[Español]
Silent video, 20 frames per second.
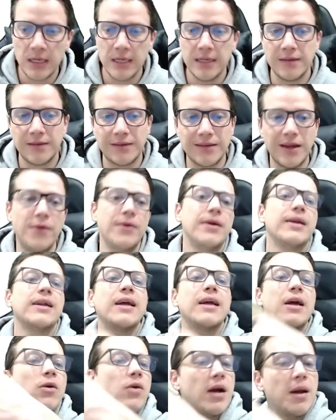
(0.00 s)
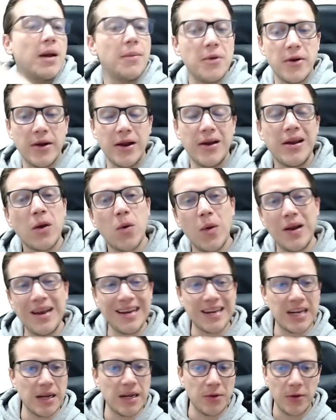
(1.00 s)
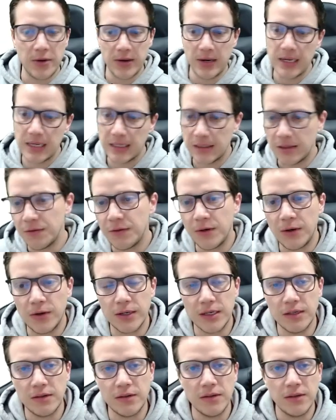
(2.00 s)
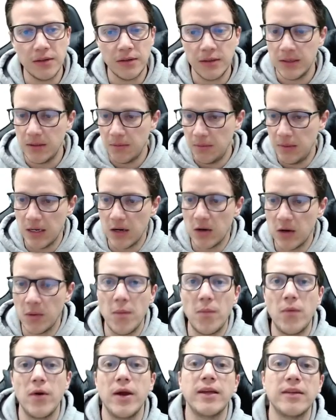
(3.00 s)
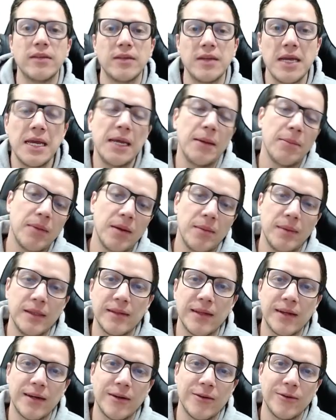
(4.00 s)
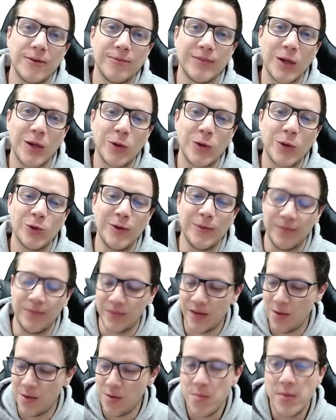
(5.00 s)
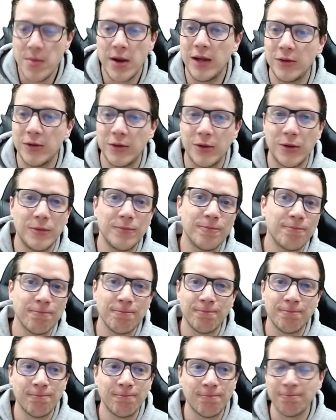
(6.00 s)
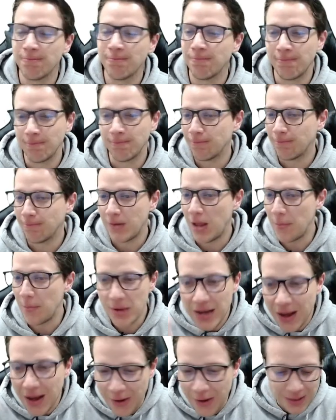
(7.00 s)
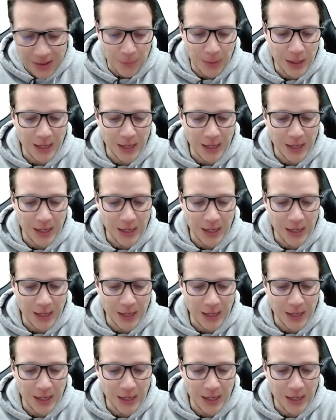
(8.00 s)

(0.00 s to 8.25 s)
saber qué es un cambio de variable, cuál es el cambio de variable que te favorece, mira cómo puedes implementarlo. ¿Te gustó? A mí me encantó. A mí la verdad me